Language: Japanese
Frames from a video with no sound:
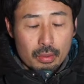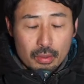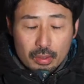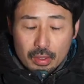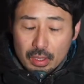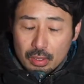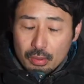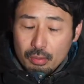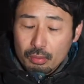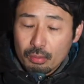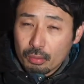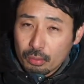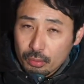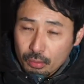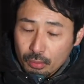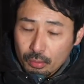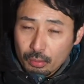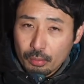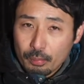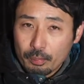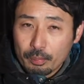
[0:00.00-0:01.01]
いるの
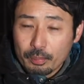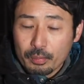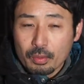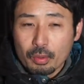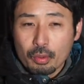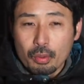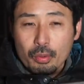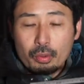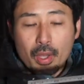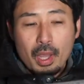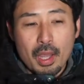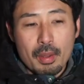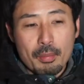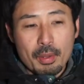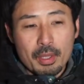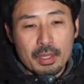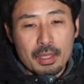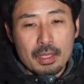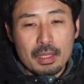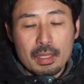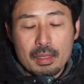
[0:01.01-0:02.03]
と、この
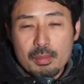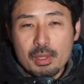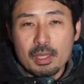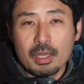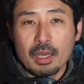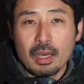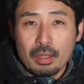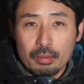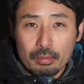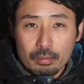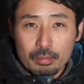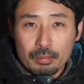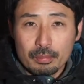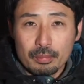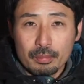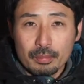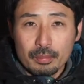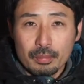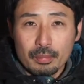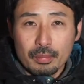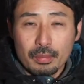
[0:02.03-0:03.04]
幅に意味がある、
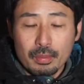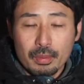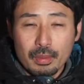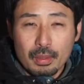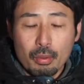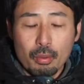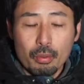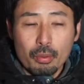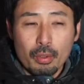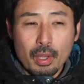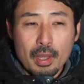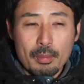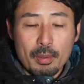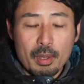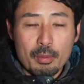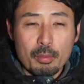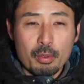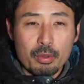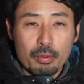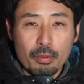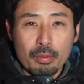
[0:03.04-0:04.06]
この
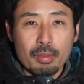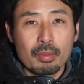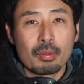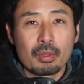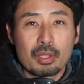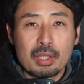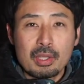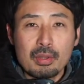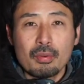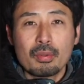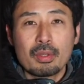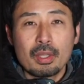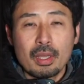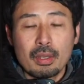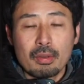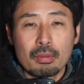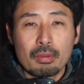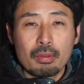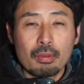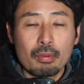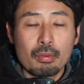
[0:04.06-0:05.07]
幅も一つの機能であ
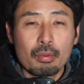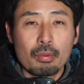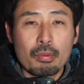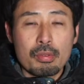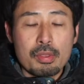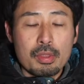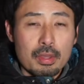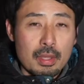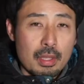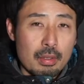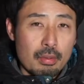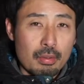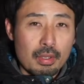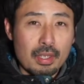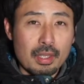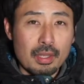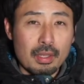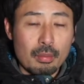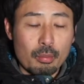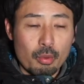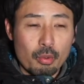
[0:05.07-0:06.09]
るっていうことを知ってるだ
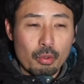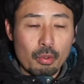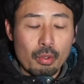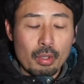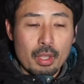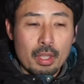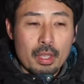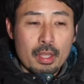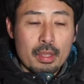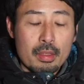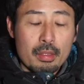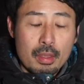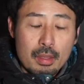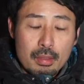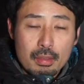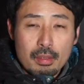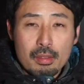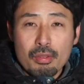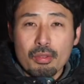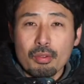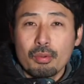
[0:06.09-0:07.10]
けでも
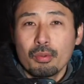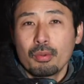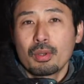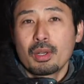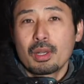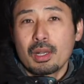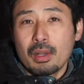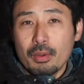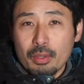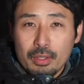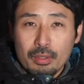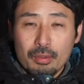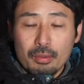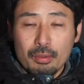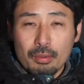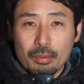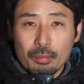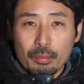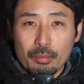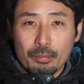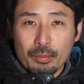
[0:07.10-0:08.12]
全然仕事が変わってく
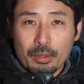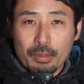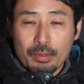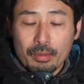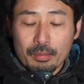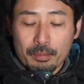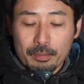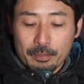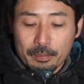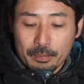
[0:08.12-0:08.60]
ると思います。